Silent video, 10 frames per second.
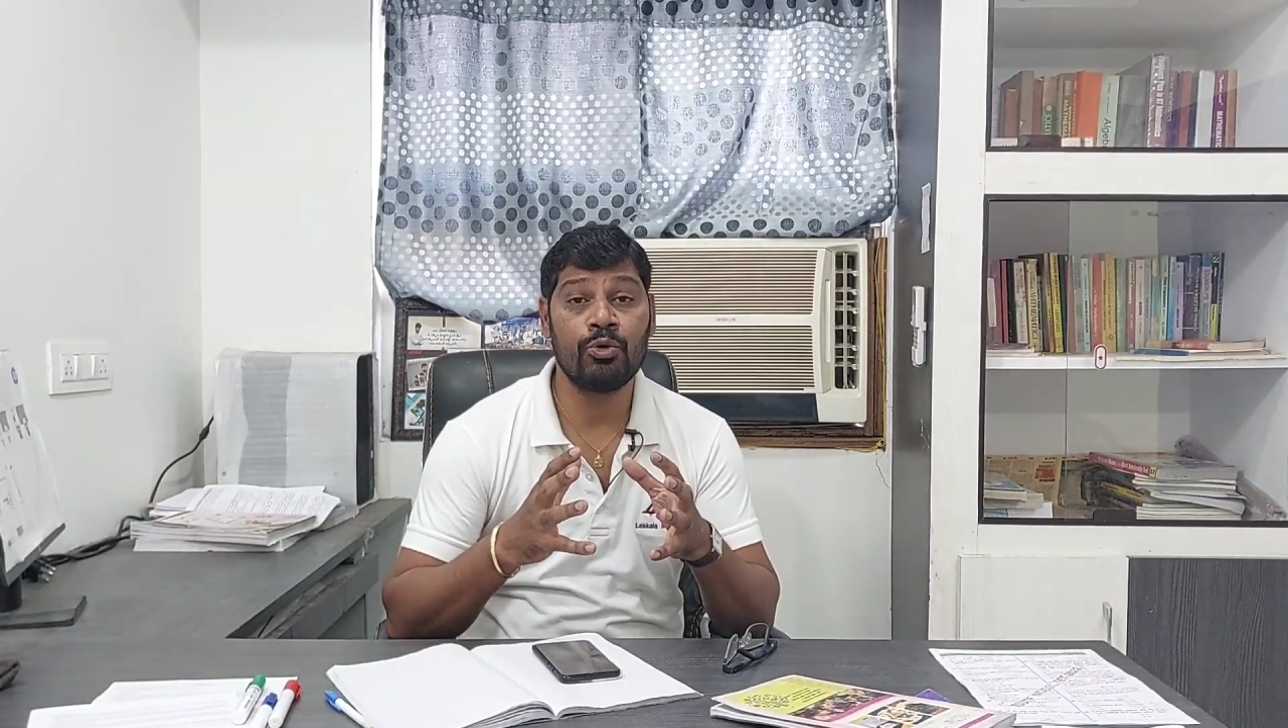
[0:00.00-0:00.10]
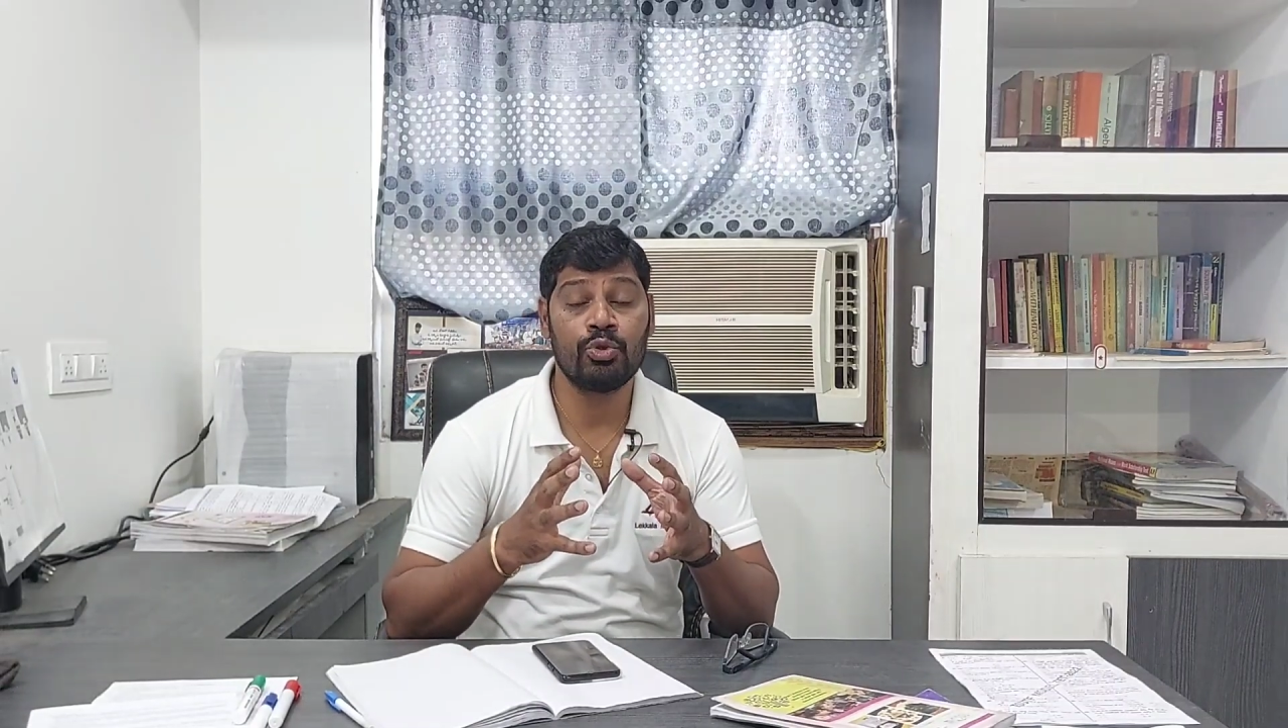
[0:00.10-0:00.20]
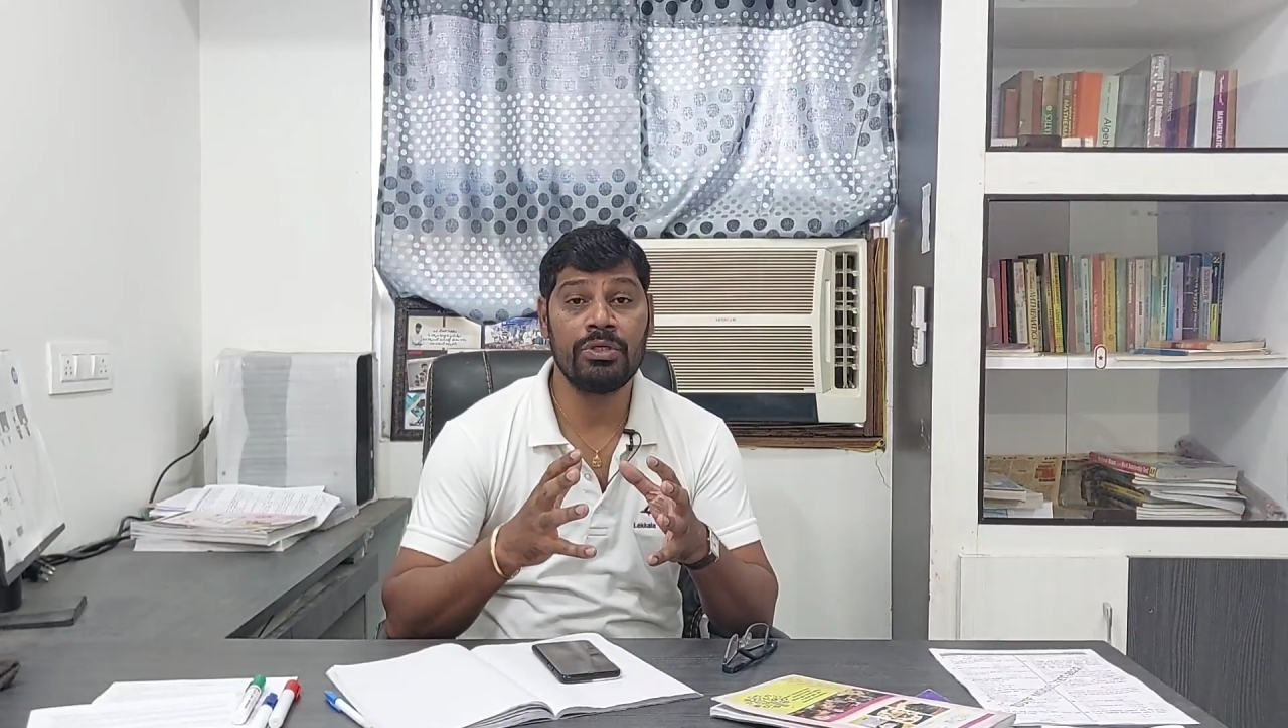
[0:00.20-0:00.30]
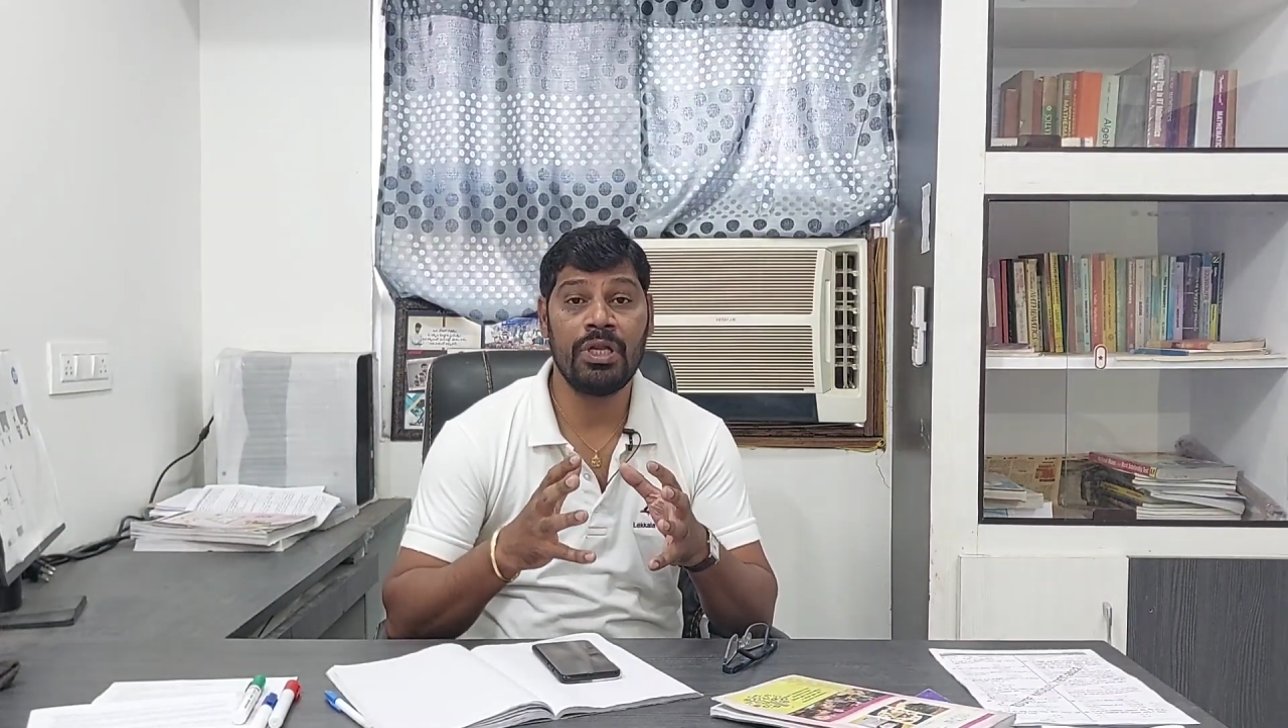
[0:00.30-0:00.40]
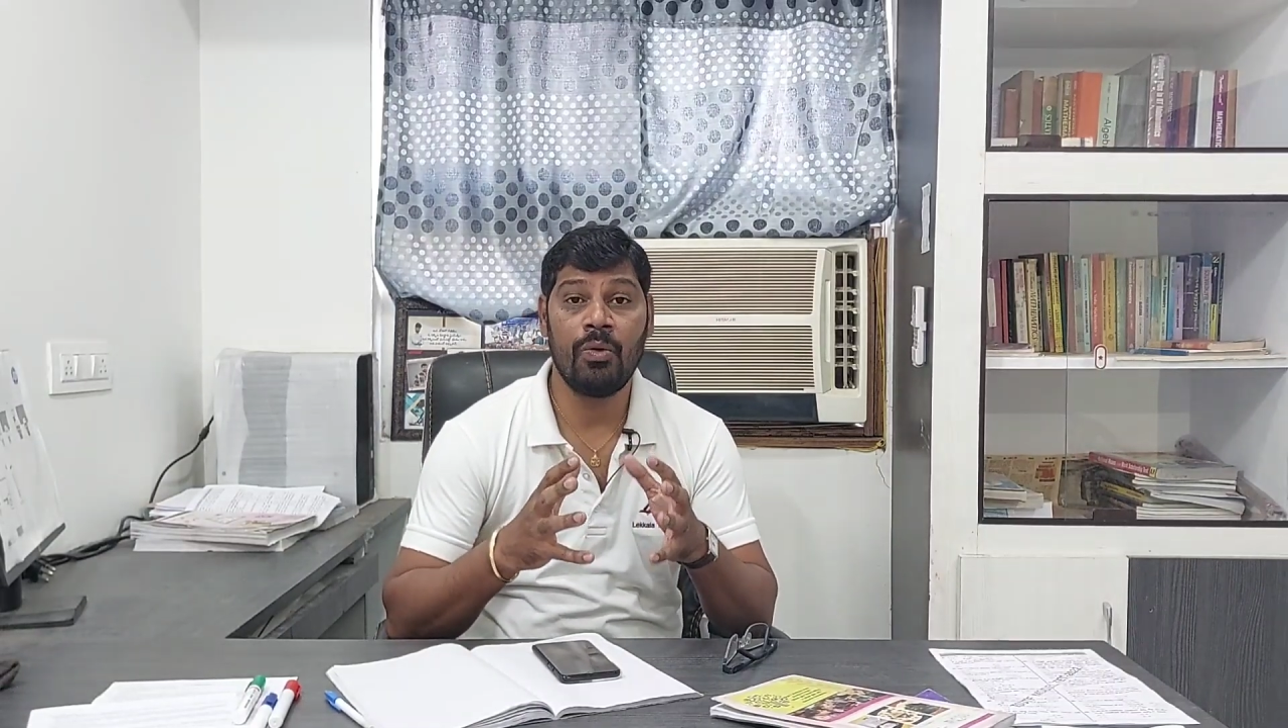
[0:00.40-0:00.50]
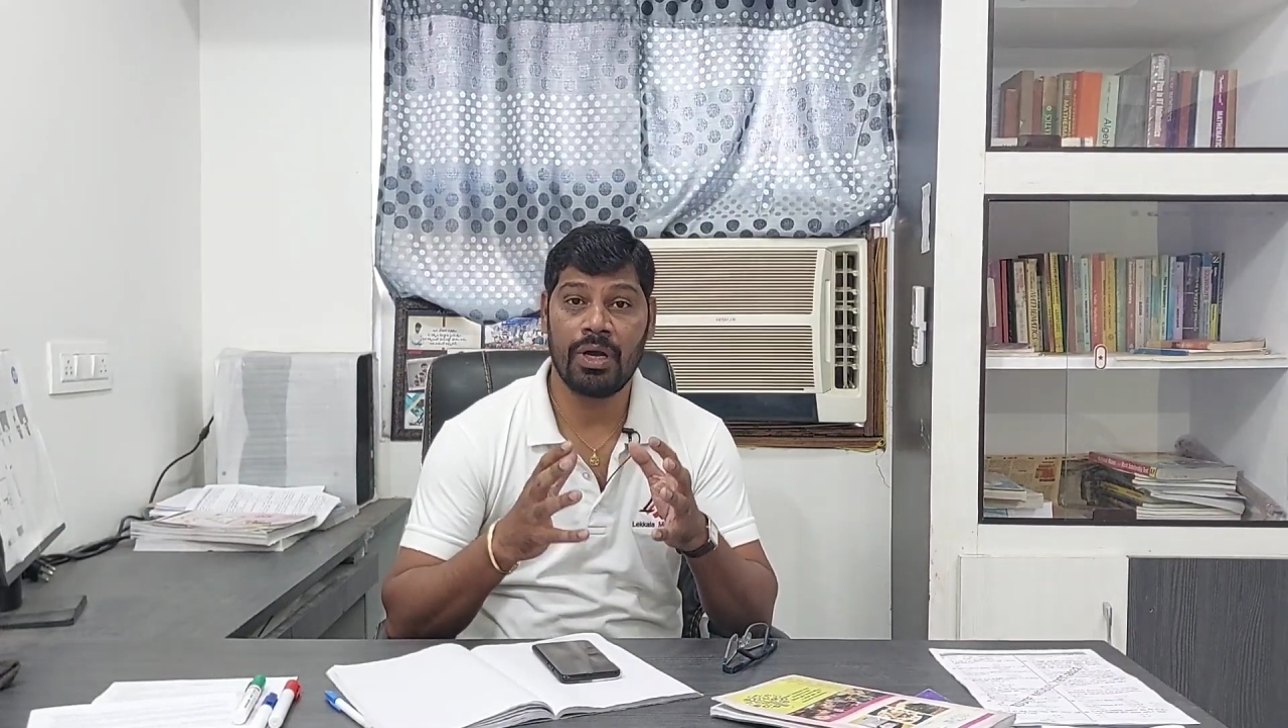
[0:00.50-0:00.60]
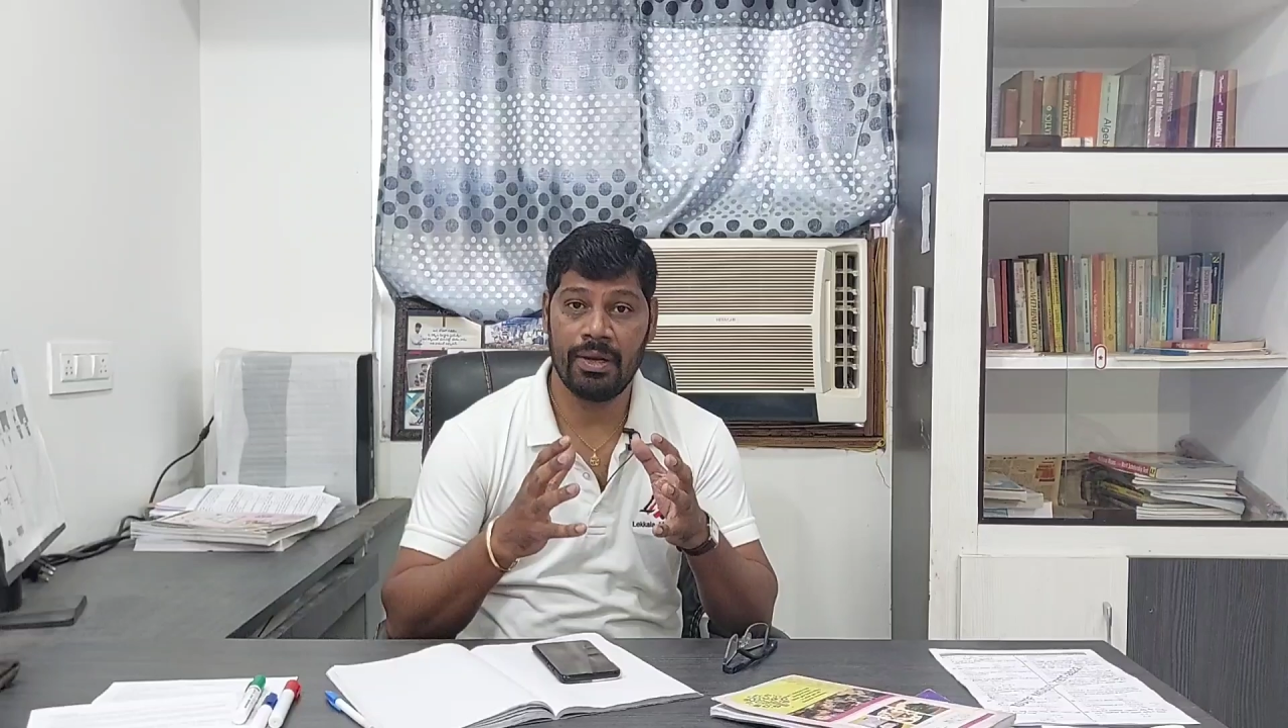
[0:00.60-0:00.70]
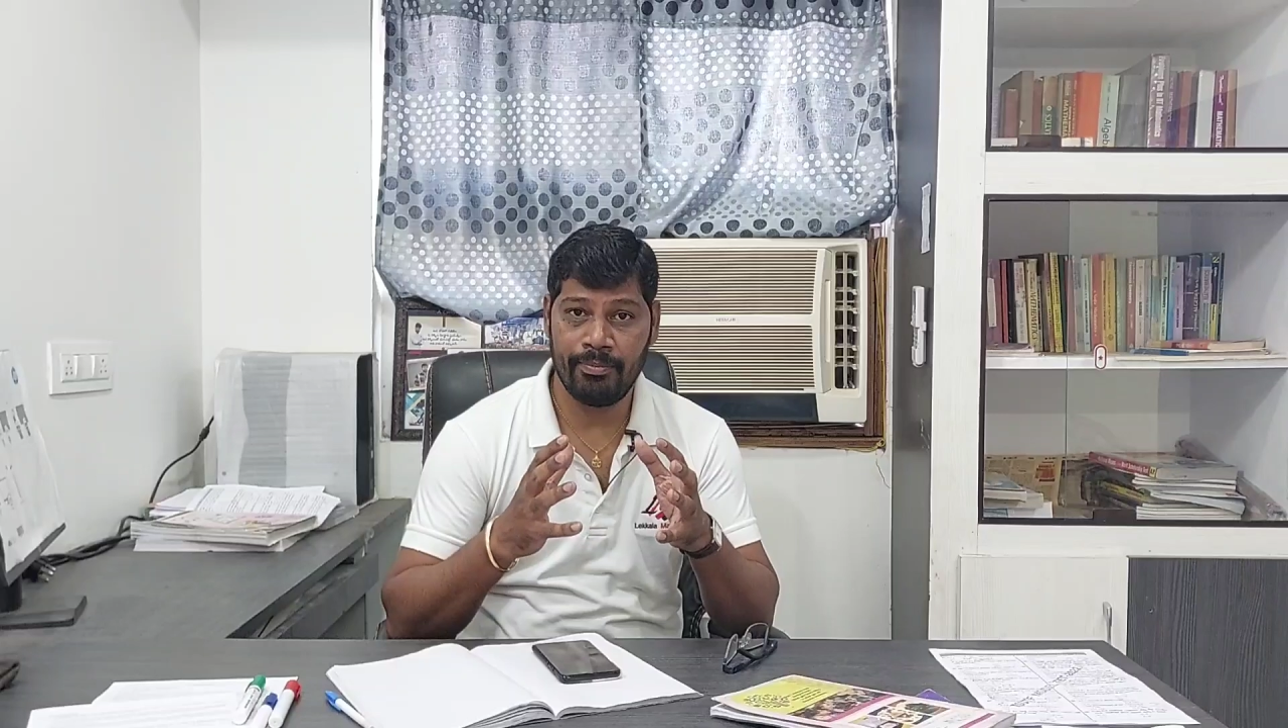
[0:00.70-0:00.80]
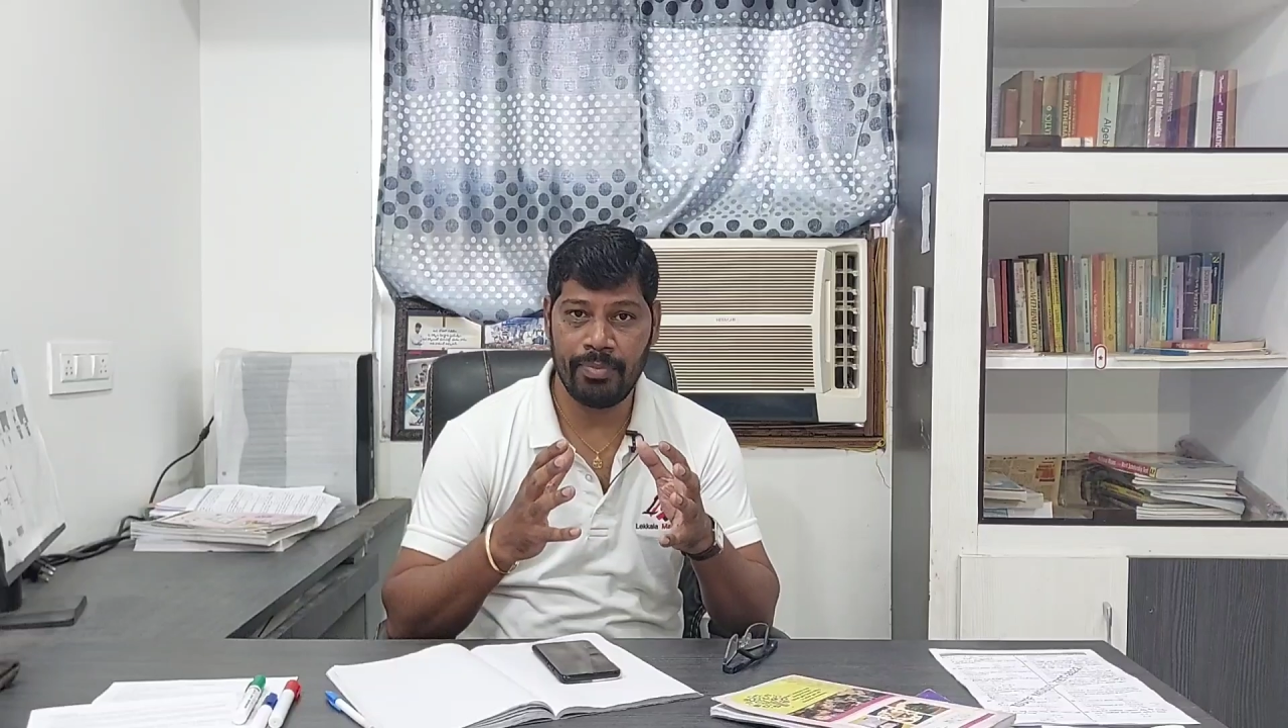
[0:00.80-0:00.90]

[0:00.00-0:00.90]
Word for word: అవుతున్న ఒక